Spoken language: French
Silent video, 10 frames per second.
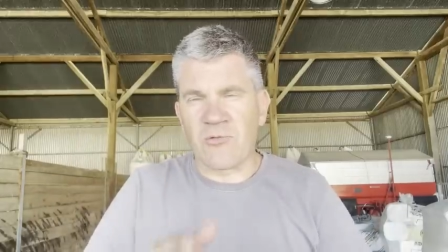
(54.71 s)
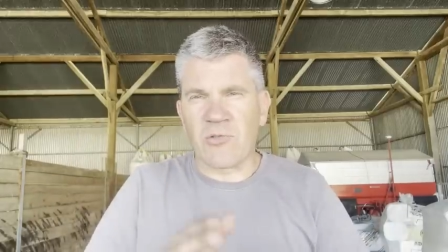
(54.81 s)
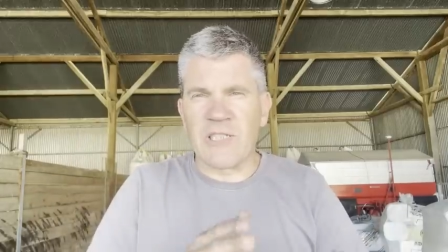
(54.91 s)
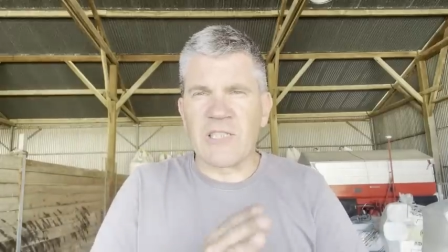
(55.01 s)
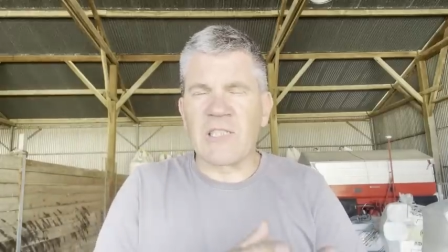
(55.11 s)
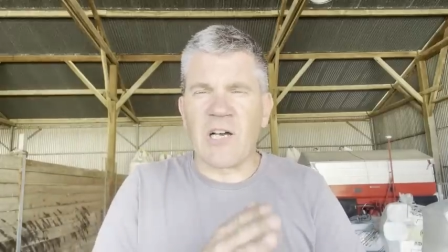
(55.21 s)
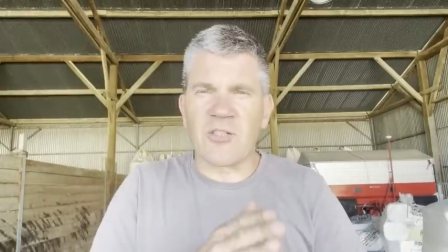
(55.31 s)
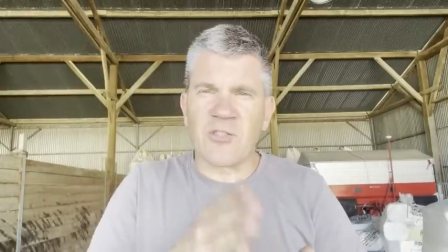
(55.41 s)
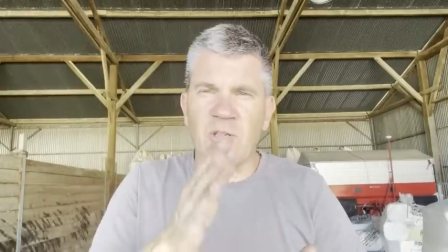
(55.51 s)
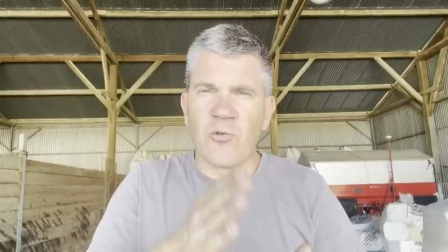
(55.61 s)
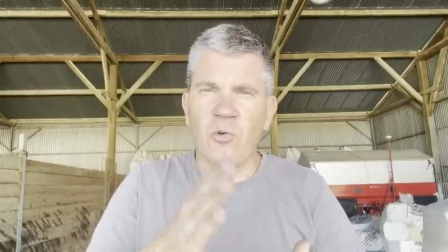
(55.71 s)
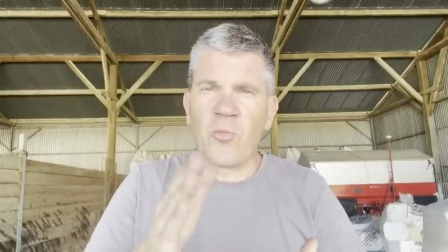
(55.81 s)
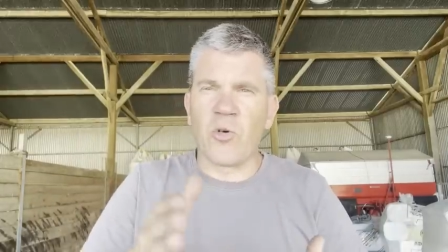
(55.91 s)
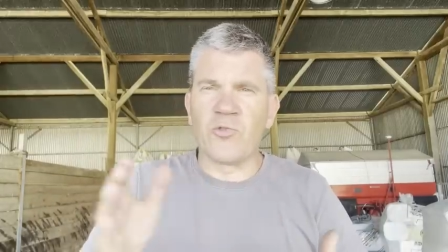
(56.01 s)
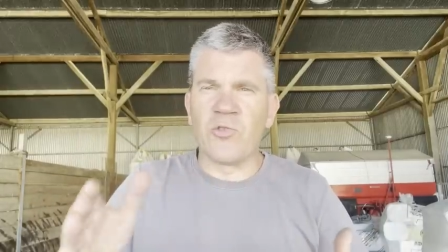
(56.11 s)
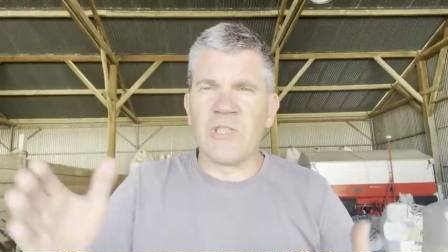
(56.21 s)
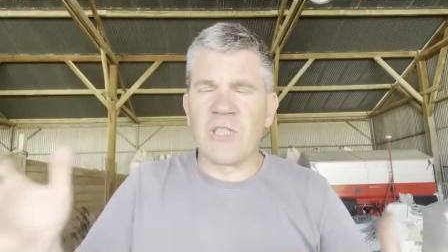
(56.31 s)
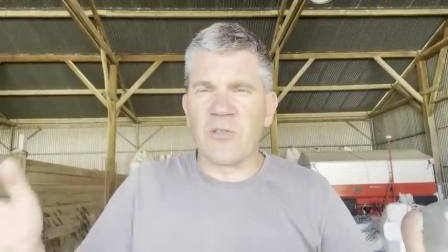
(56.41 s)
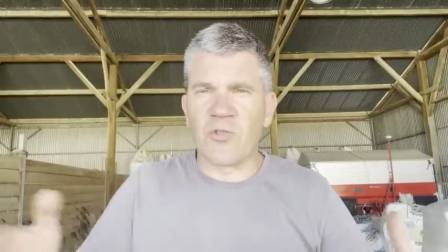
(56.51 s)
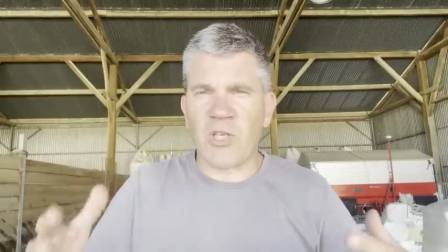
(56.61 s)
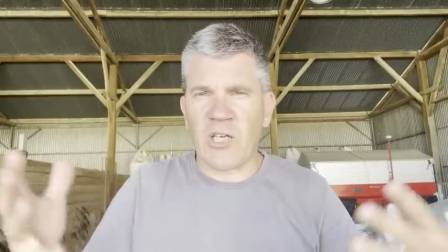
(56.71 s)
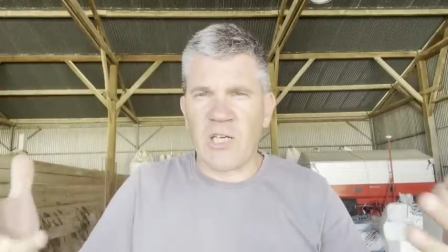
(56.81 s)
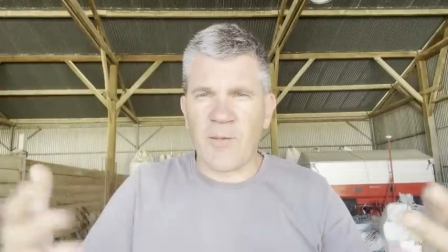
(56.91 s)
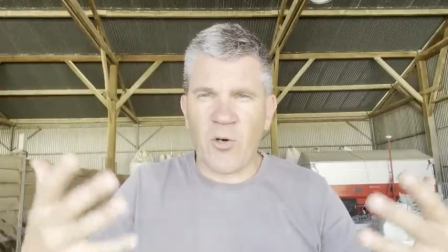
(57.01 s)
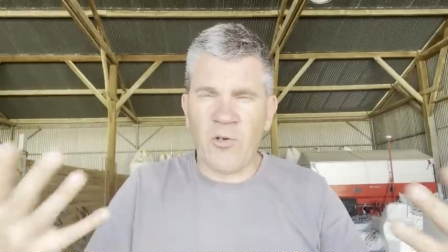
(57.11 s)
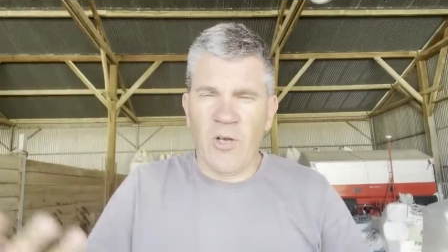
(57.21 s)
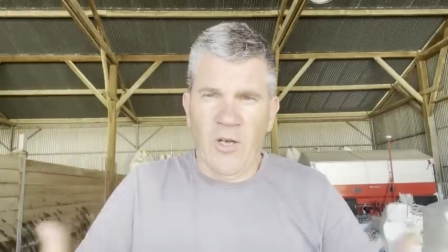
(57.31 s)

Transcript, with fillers: Donc les titrages, c'est le nombre d'unités de chaque élément